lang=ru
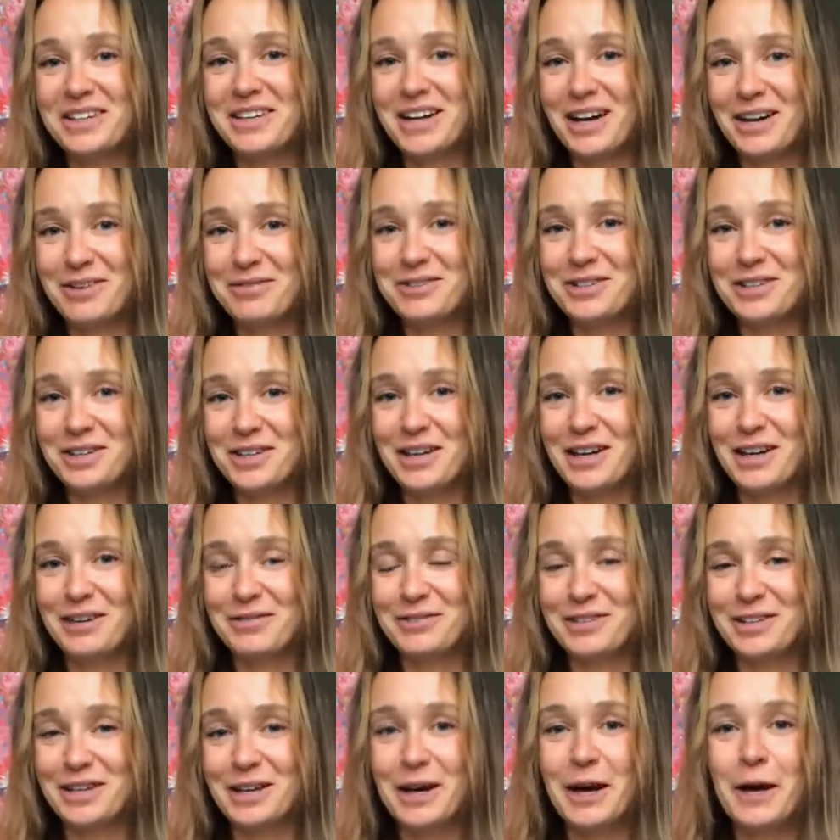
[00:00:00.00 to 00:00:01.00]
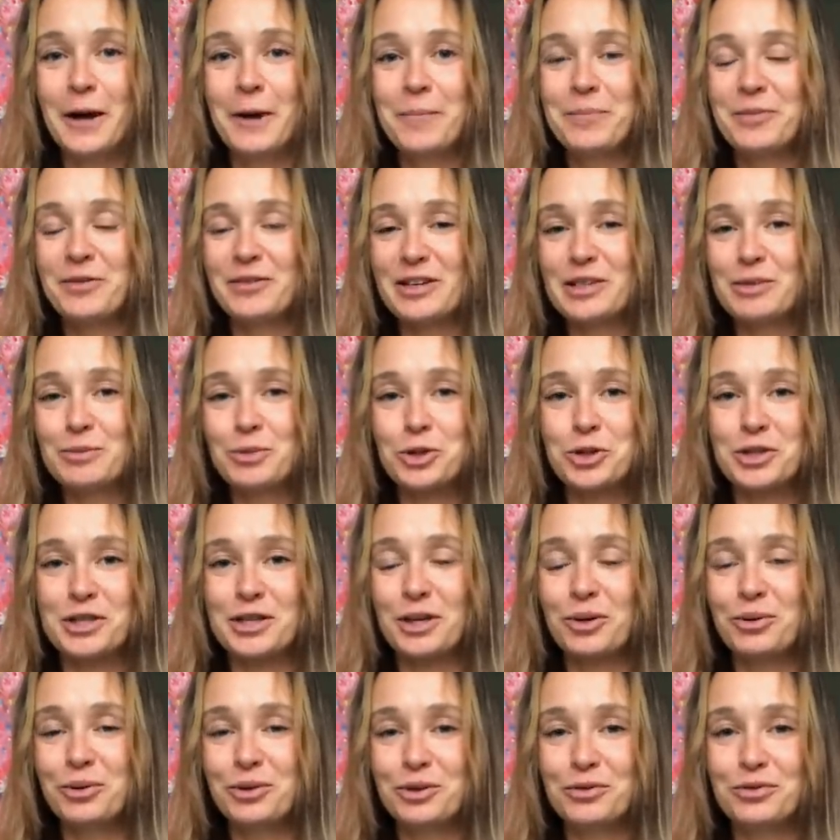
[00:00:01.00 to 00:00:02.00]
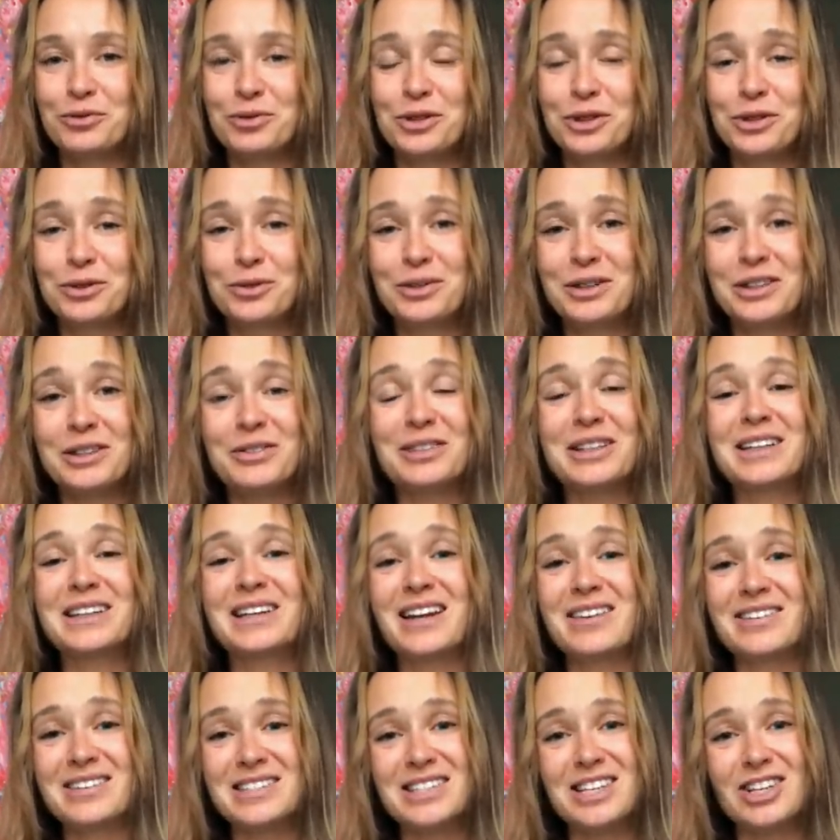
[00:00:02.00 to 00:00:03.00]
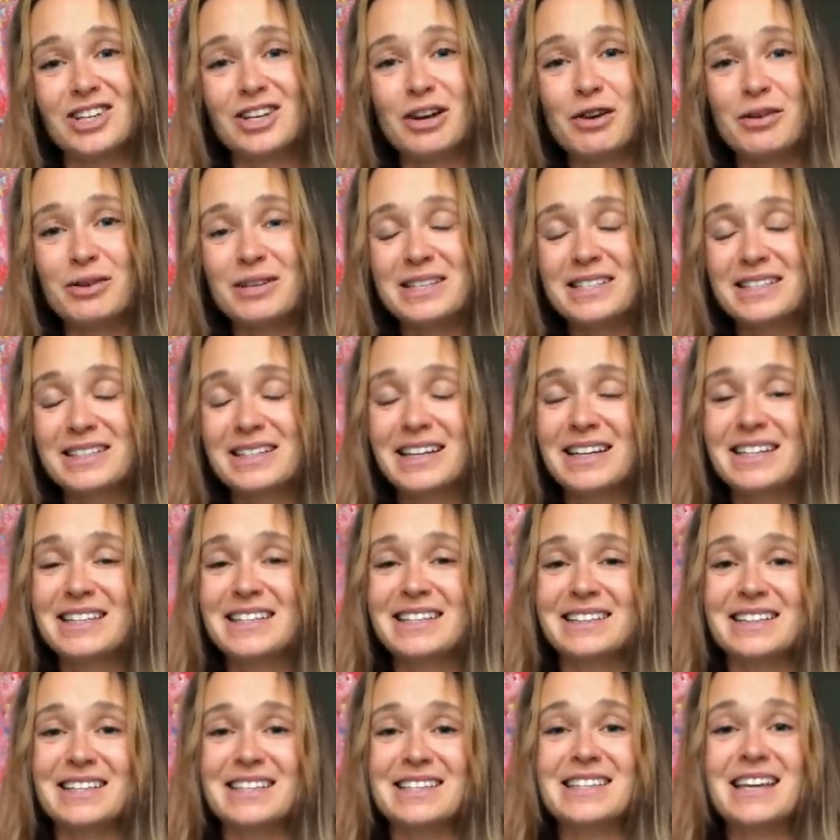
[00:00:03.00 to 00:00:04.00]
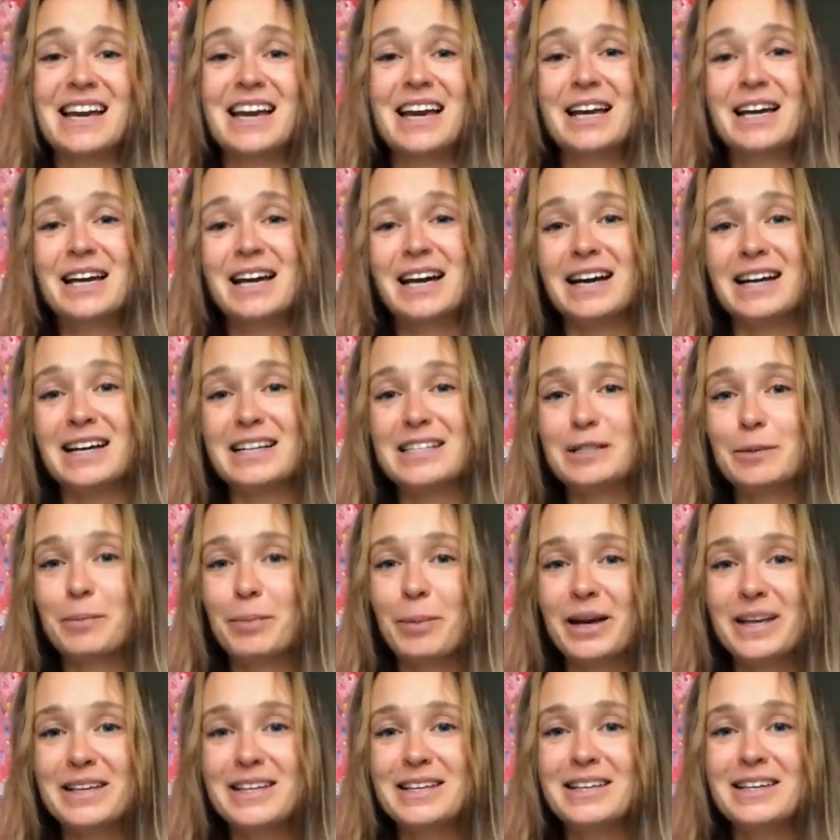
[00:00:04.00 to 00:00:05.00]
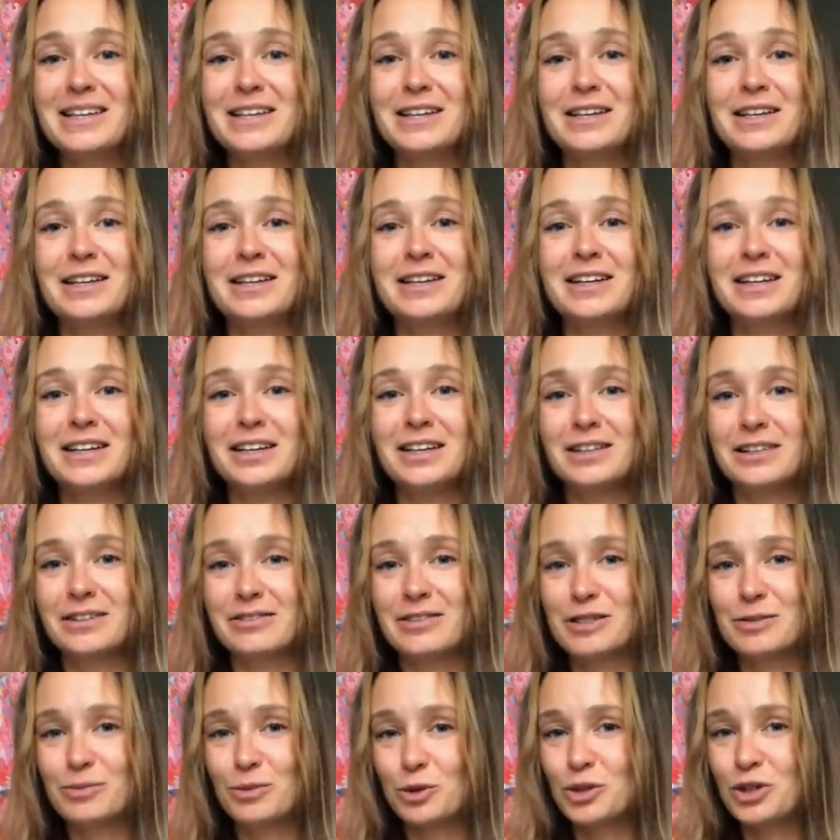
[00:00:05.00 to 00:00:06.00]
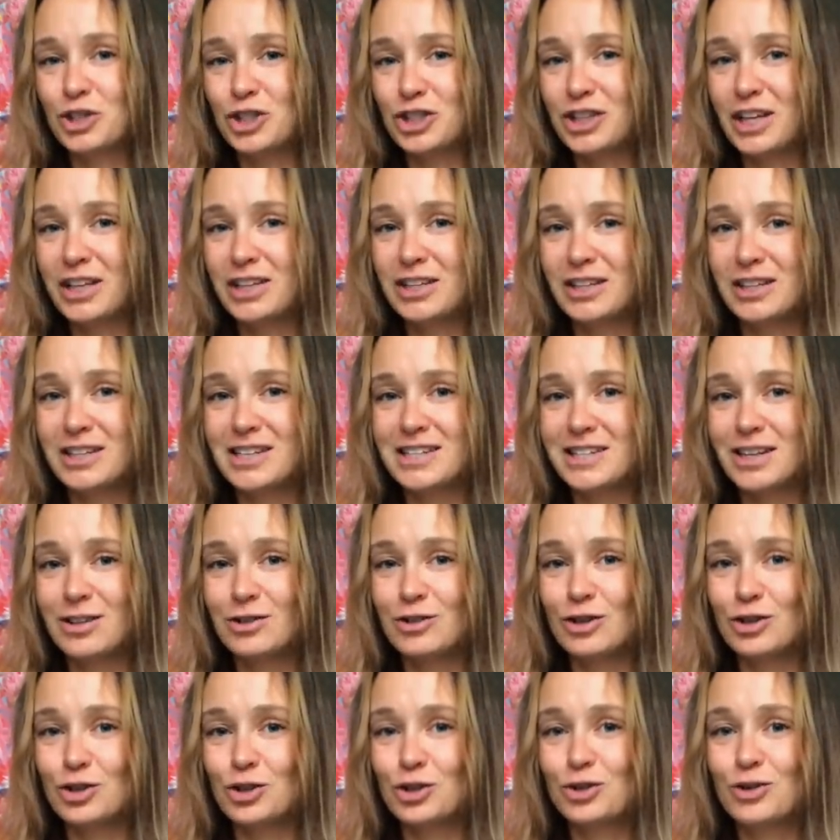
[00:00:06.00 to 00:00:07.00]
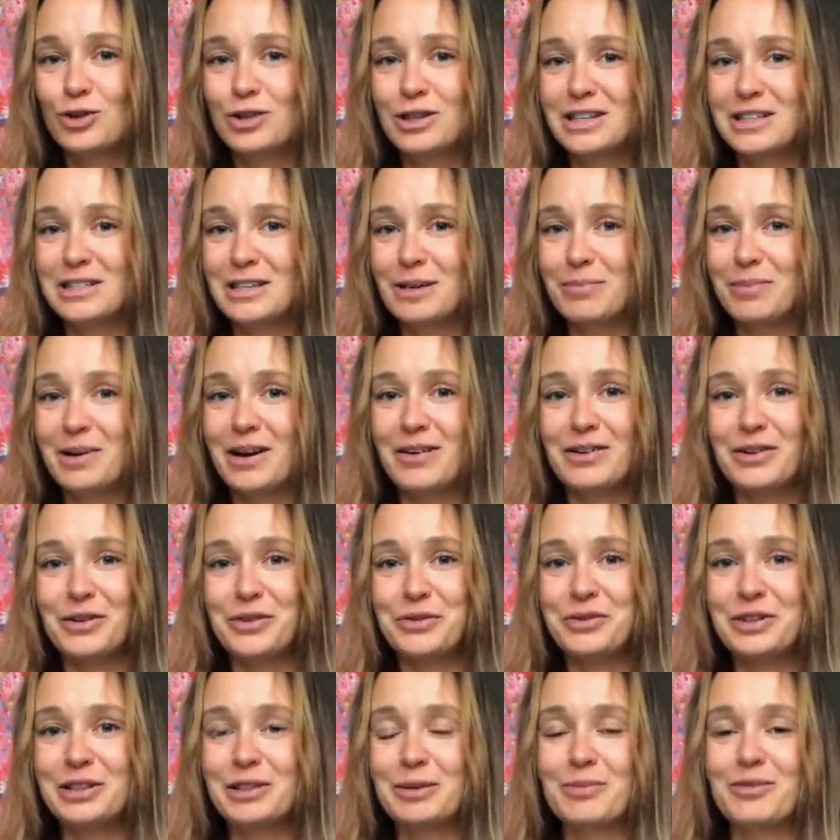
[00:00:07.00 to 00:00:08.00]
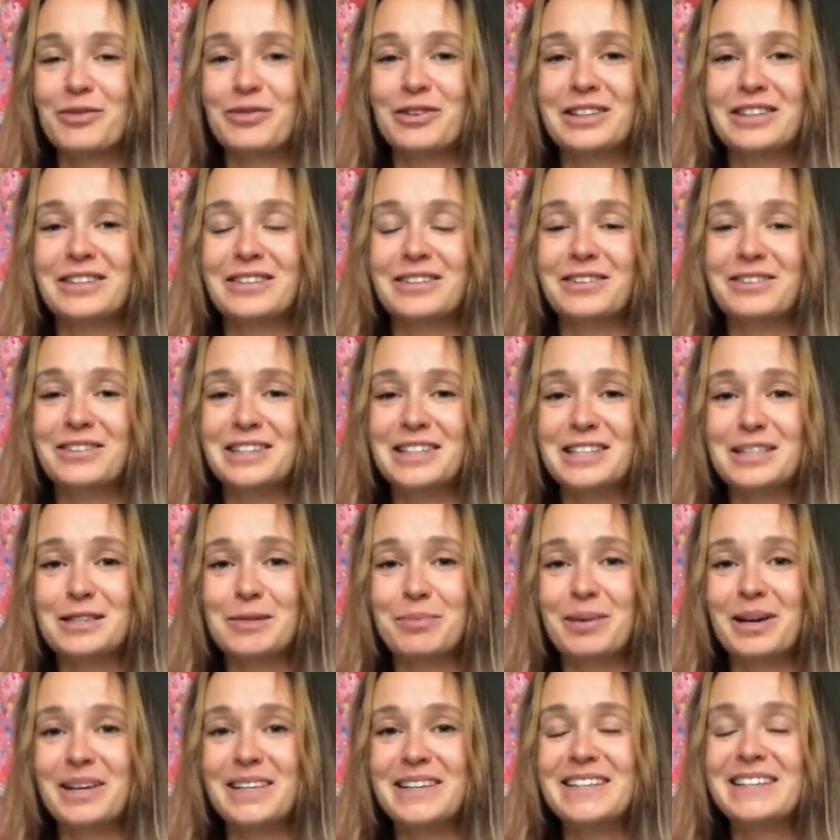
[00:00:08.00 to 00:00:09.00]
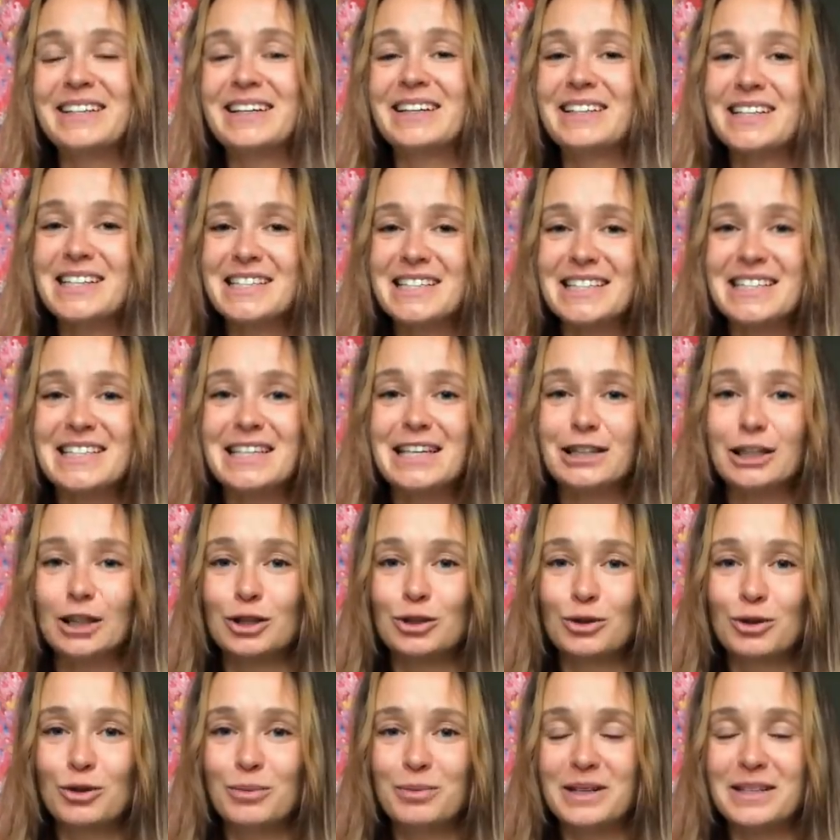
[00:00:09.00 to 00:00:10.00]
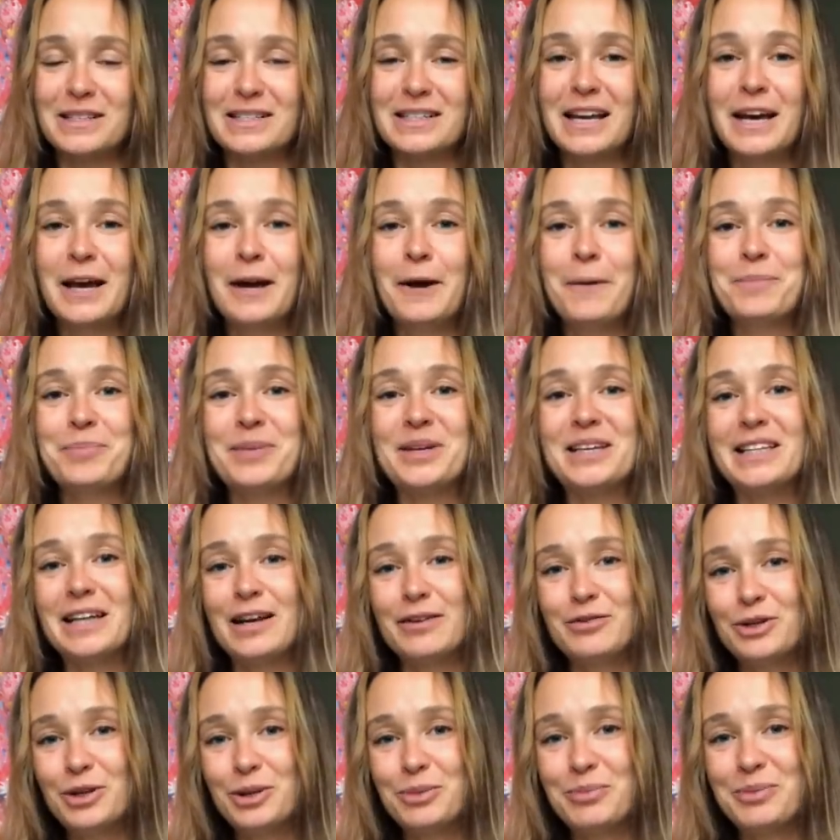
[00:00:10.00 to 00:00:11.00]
явные-явные, возможно, с какой-то фурнитурой, эта фотография, к сожалению, не сохранилась, а, сапоги и какие-то, возможно, штаны достаточно широкие, заправлены в, этом, в, это, в эти сапоги, как раз-таки этот образ и навел